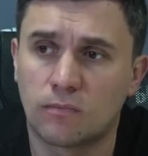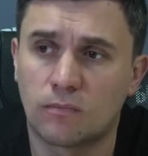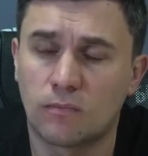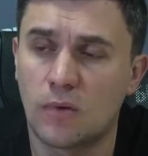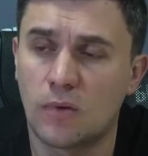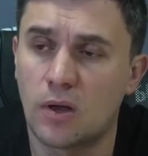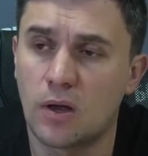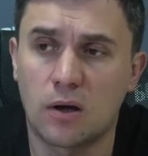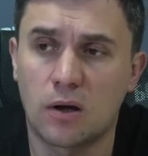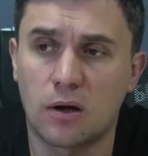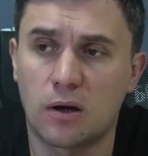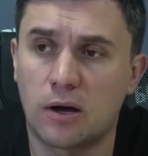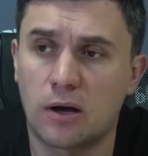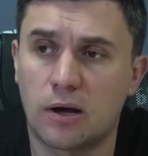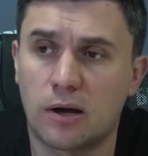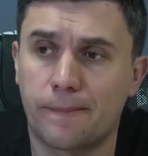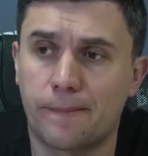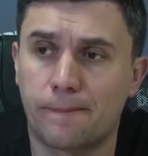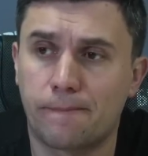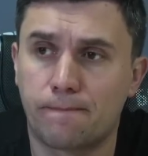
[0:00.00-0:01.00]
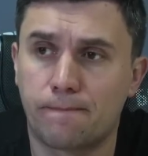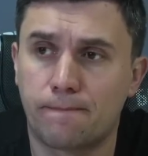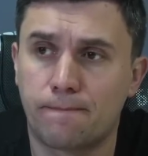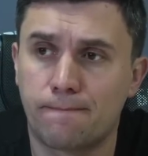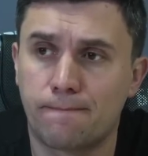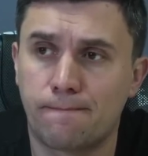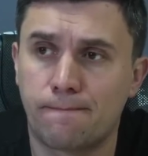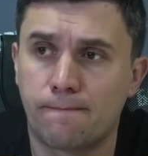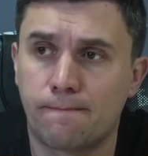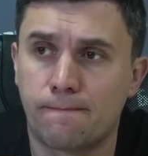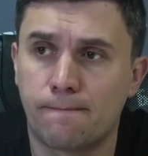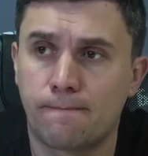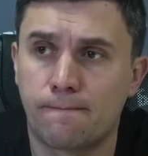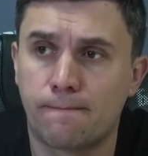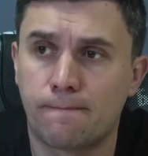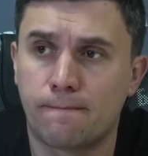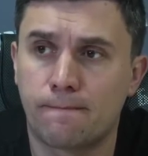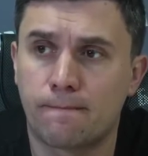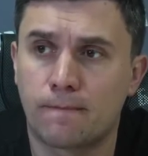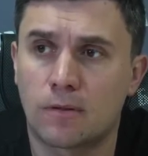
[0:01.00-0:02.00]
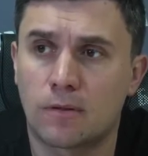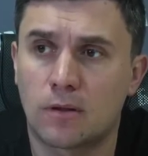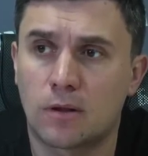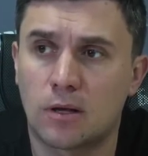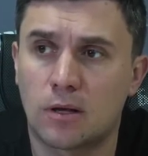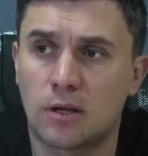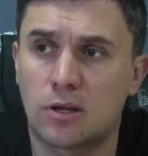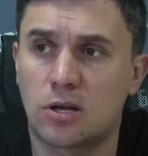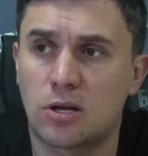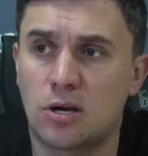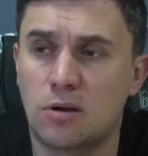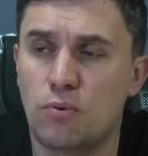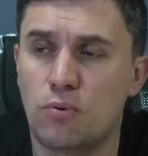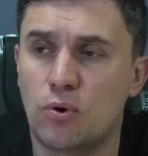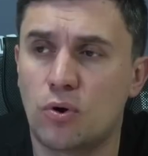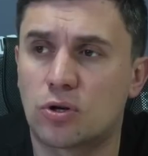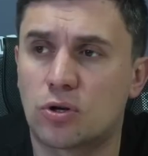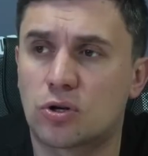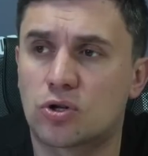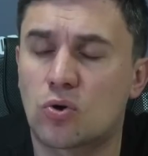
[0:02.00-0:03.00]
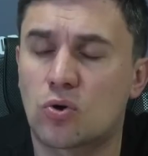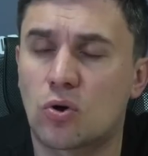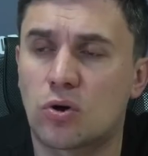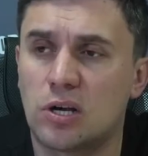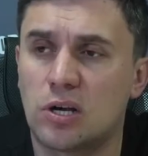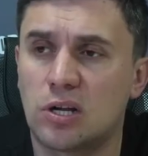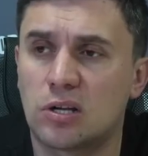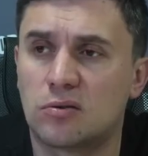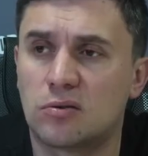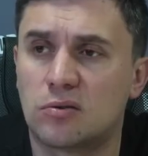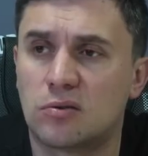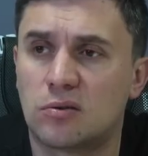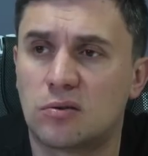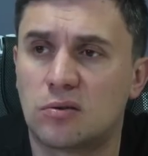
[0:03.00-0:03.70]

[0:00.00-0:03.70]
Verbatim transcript: Да. Это ребенок, сколько лет?